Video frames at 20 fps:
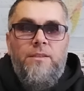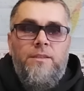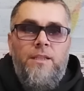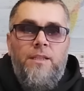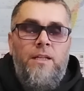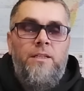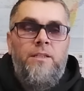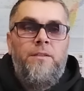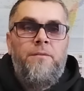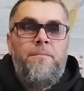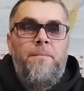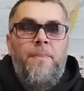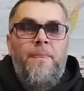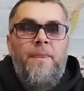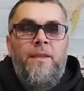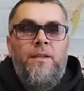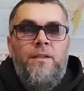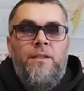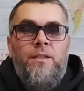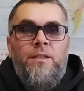Далее,
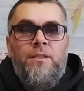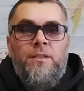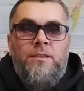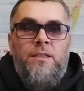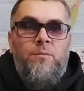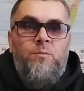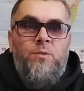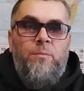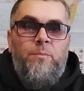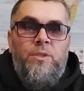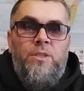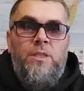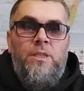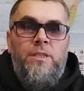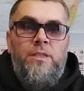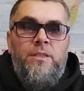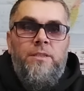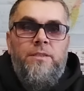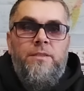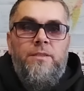когда мы
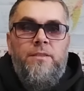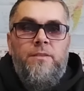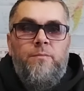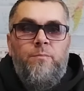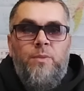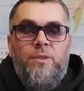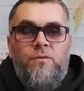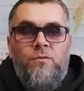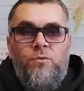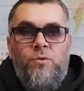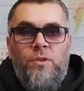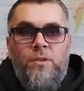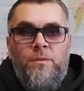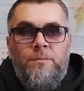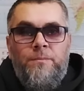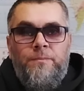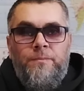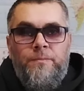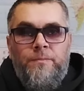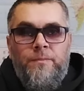определились с
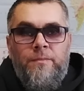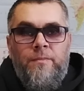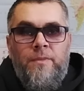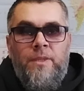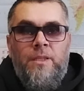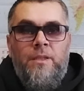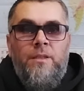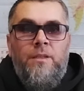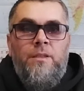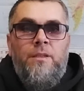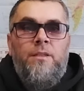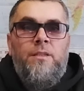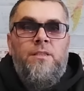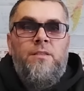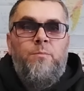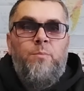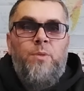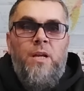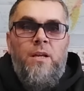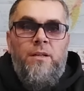подвоем,
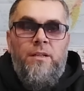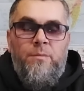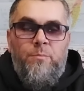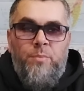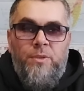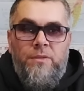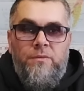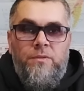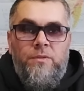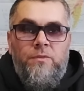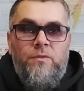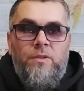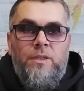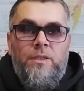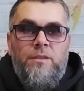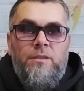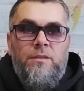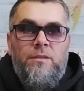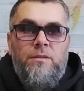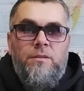с правильной
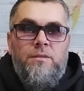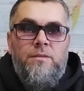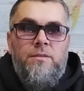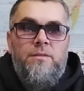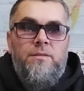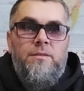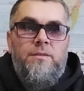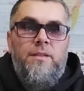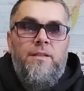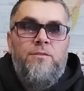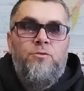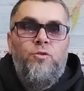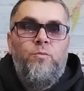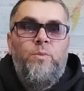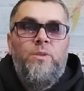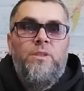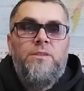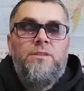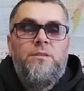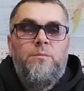прививкой, с
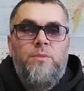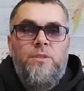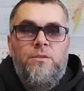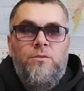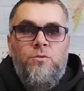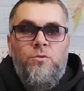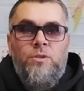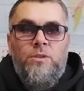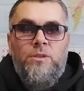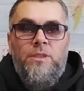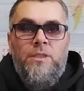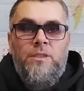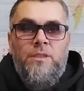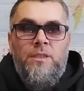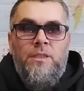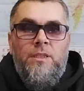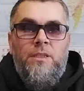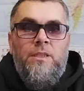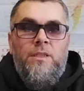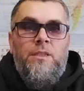особенностями сорта,
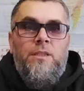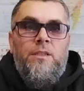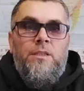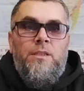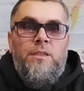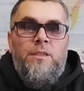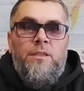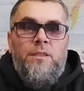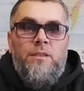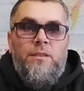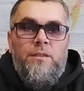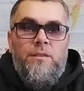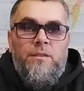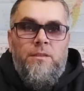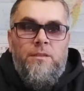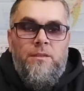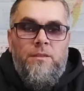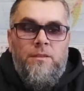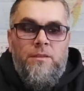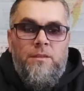
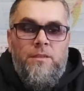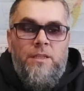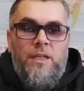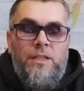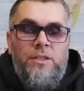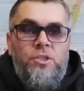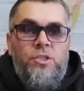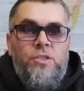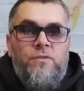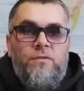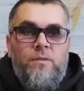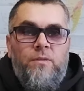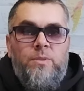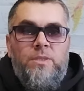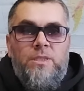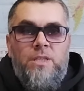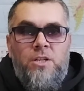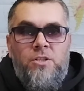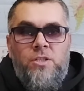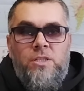э, количеством
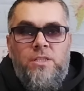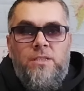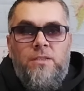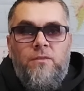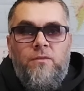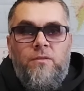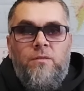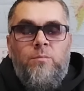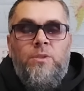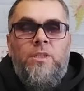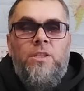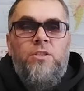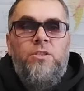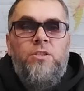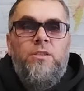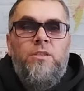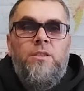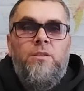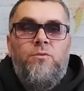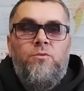саженцев, мы
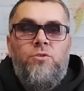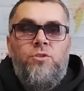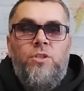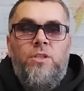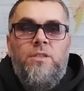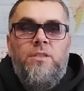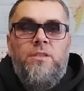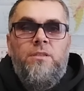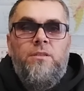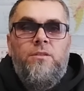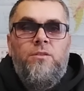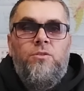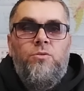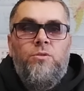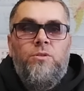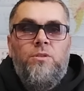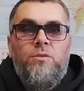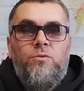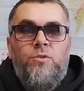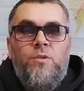должны учесть
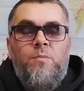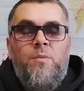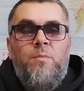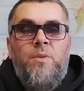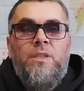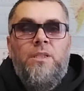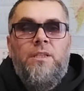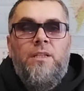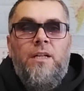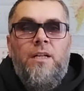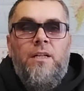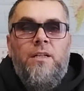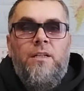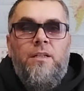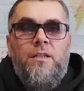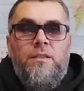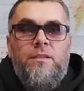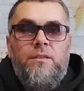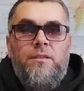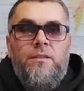еще такой момент,
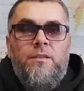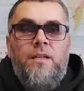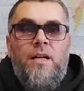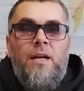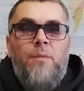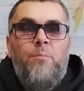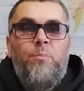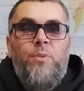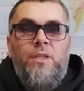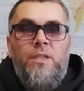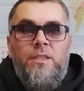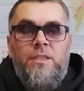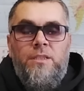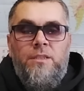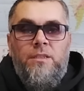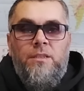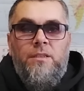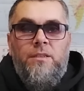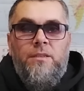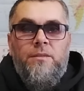как э,
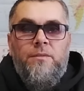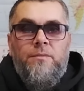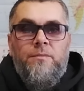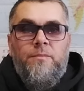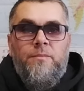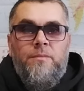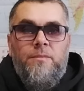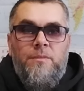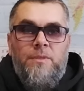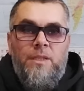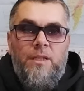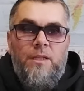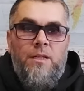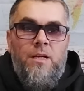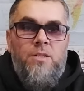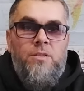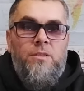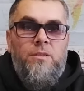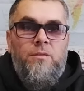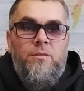опылители для
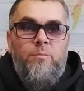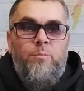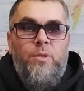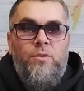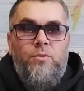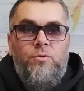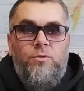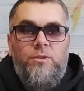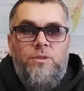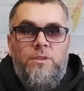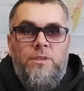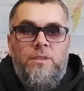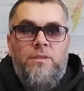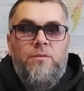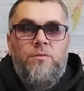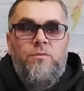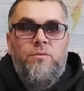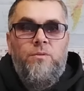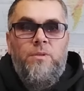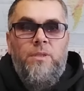каждой породы,
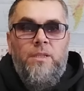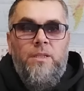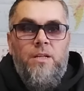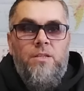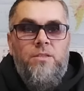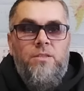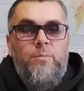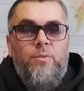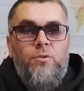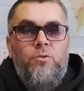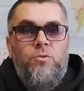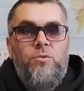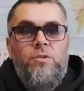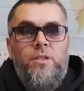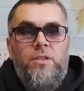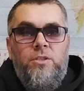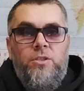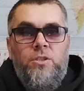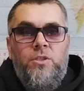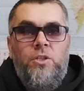да, для каждой породы,
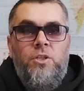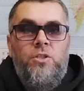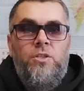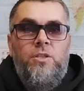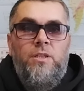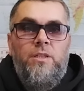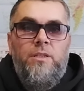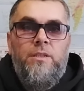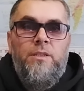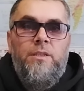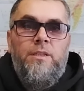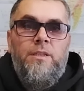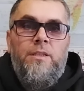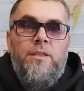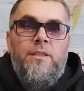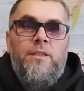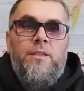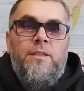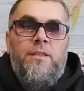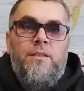для черешни,
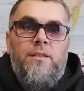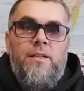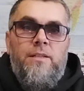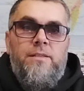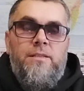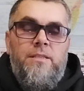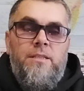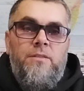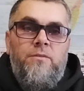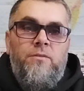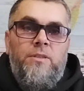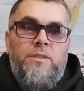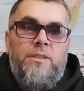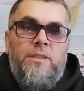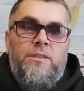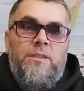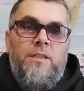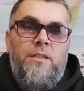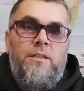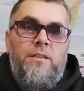для сливы и
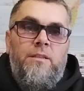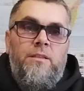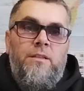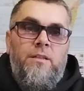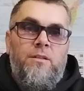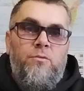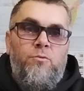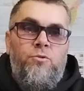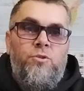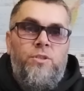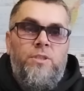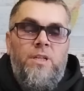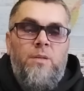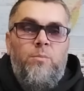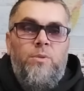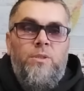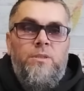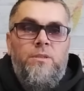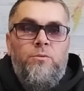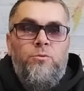так далее, для груш,
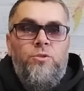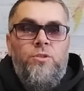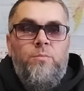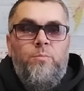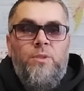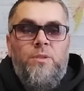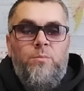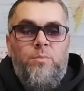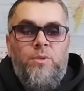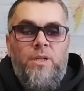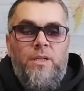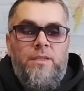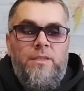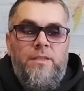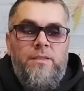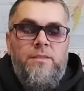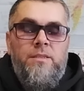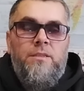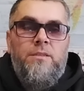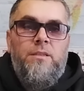яблони, лучше подбирать
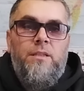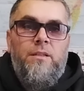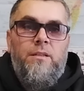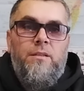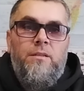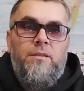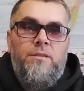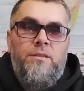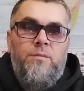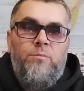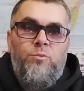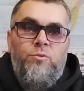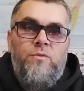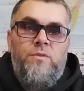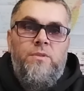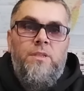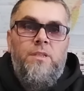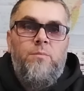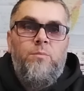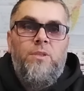те сорта, где
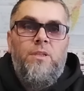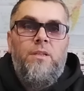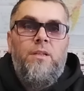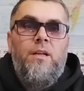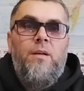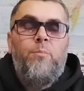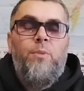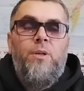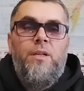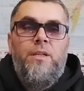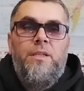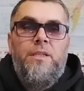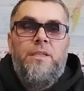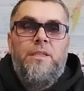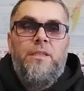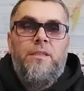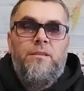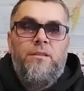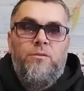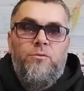будет взаимное
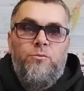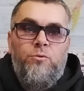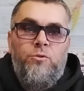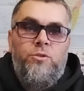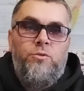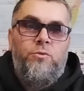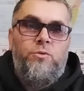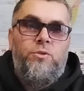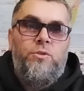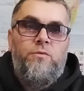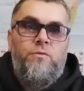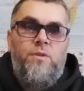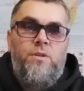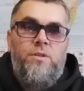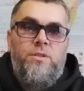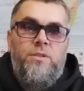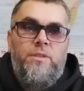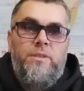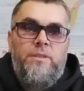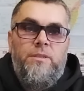опыление. Это тоже очень
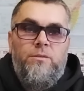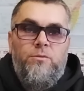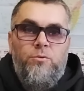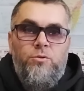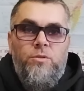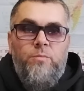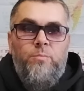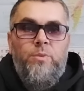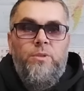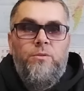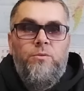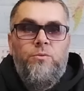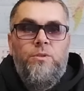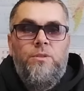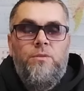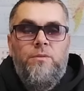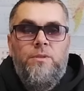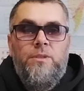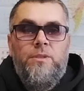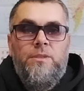важно, это тоже
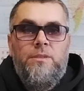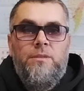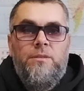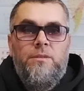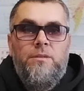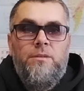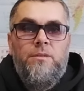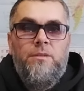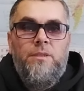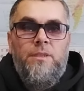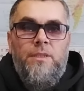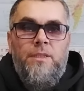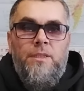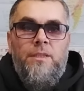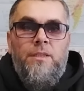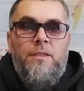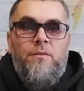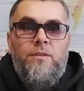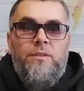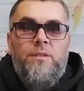продуктивность э,
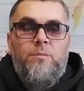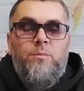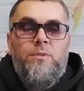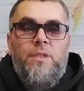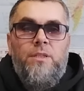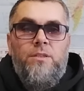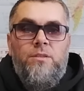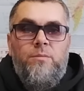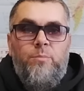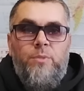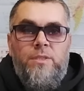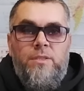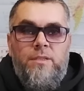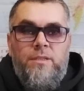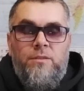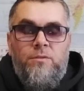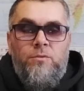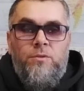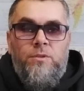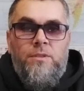в этом также
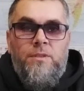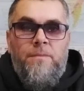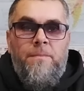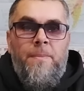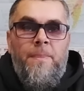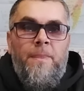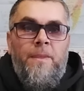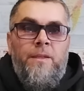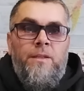преследуется.